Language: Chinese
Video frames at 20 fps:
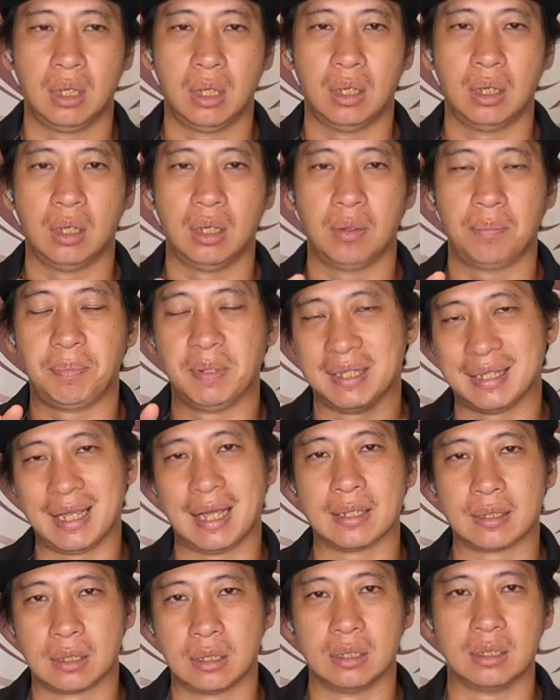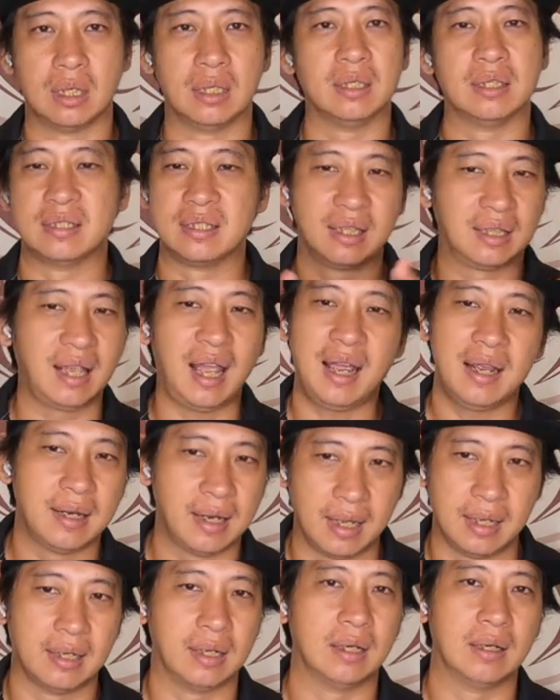呃，比赛时人已经太
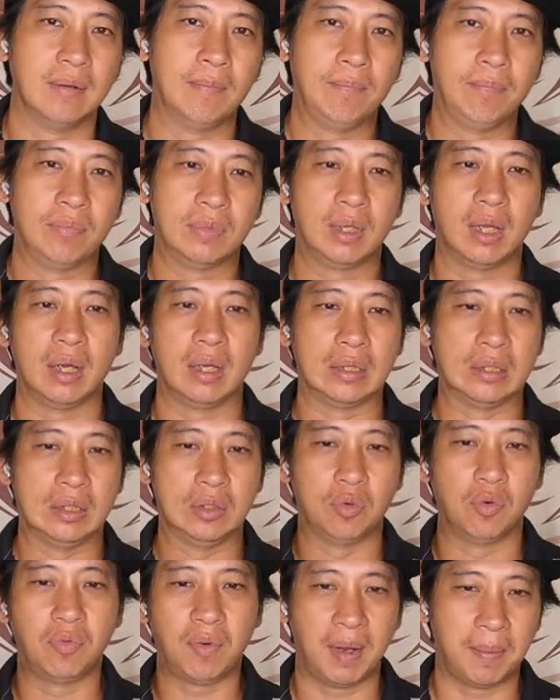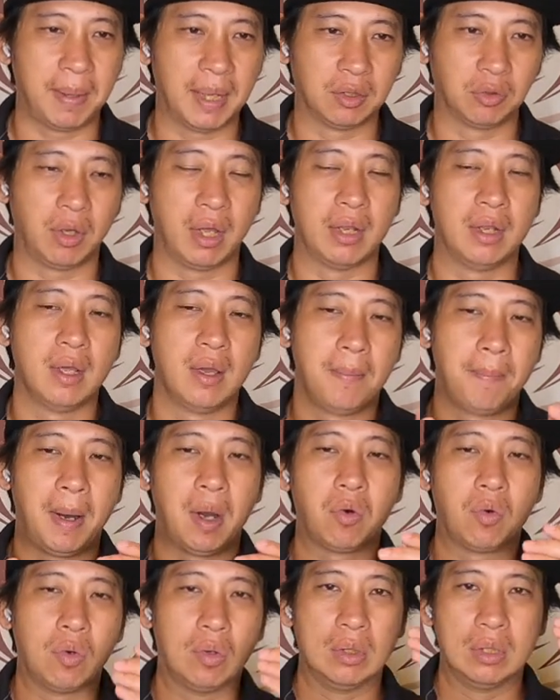累了，那你无法判断。
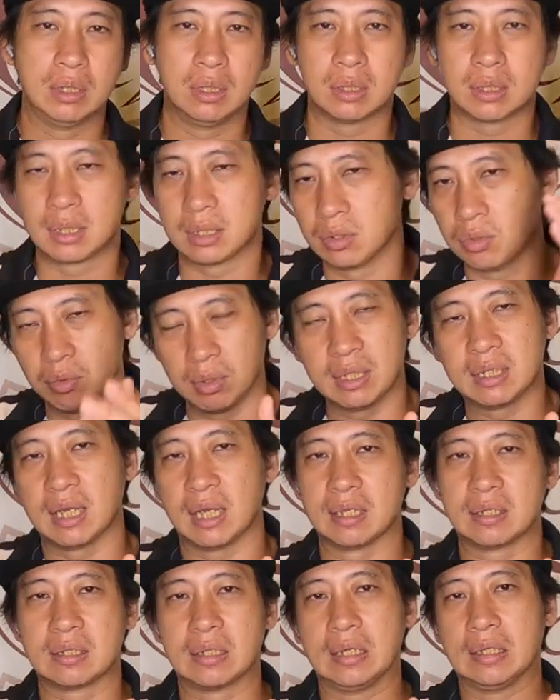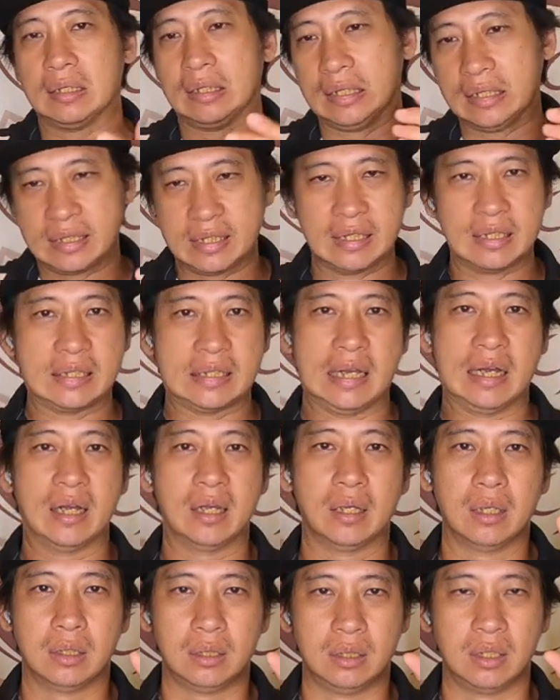包括失误一产生，你一紧
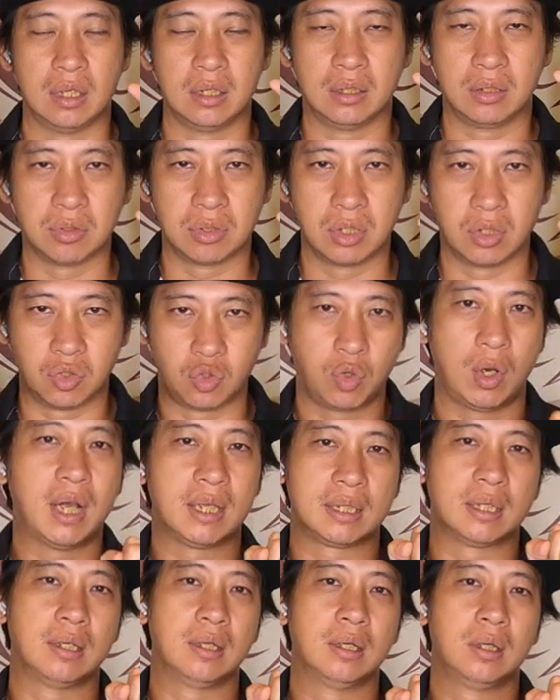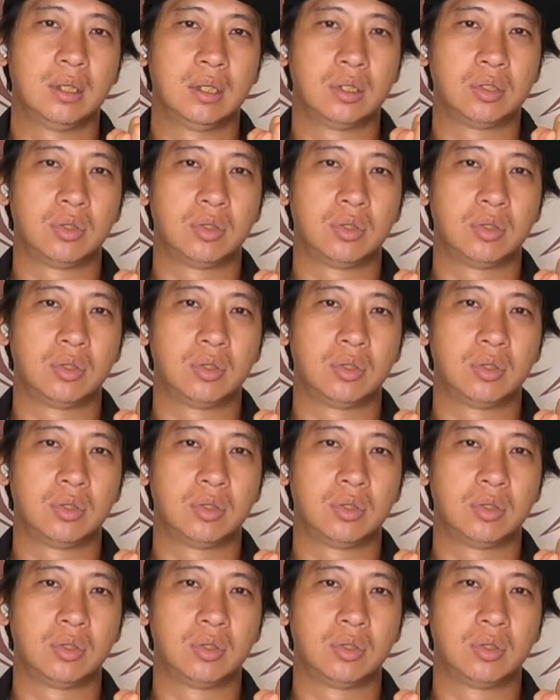张，人就是抓着。